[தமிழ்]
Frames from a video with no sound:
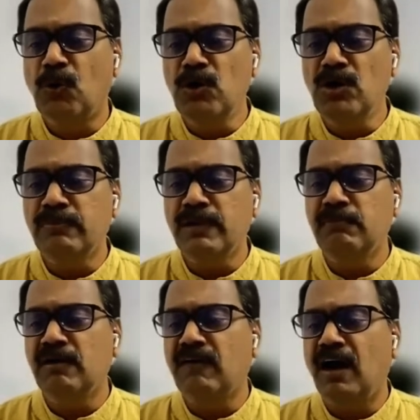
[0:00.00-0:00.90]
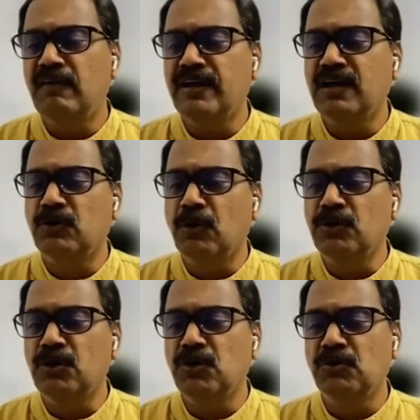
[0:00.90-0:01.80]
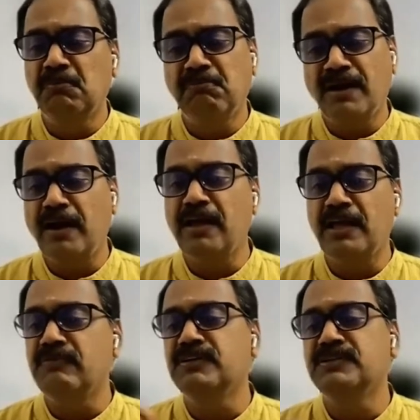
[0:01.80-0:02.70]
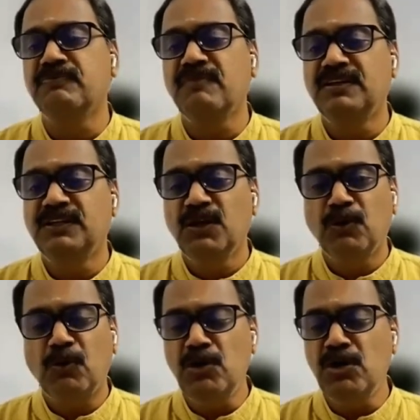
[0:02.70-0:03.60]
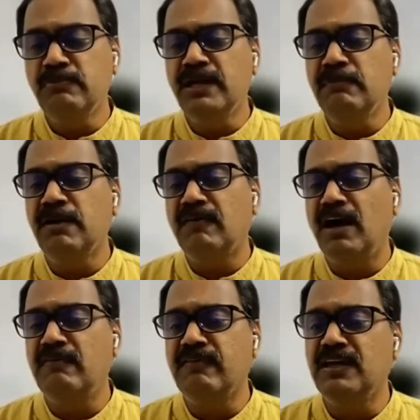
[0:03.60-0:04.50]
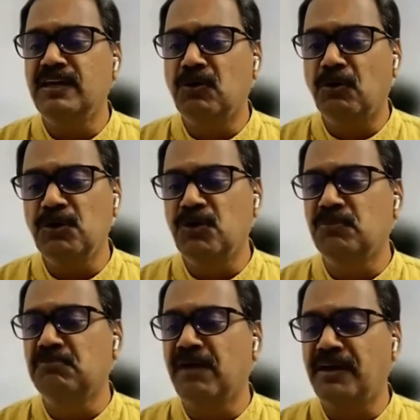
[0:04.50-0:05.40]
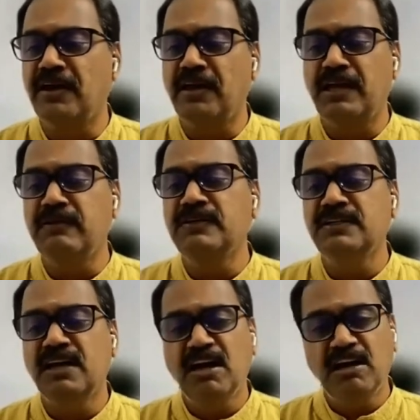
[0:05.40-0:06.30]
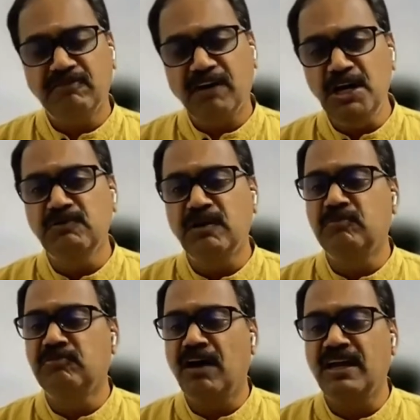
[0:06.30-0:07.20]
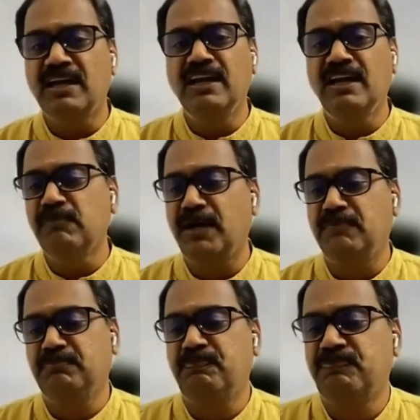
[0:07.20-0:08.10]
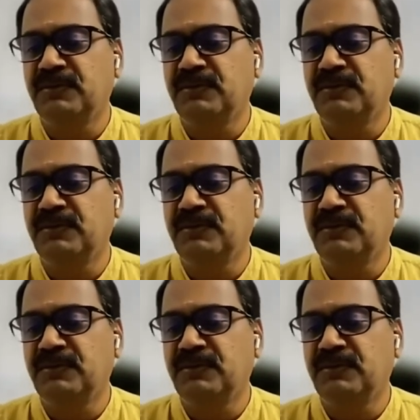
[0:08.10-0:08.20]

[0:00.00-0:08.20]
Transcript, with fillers: கொள்ளுமின்ப வாழ்வை கொடுக்கும் மனநிறைவு கொள்ளுமின்ப வாழ்வை கொடுக்கும் மனநிறைவு வள்ளுவம் வாக்கில் மனம்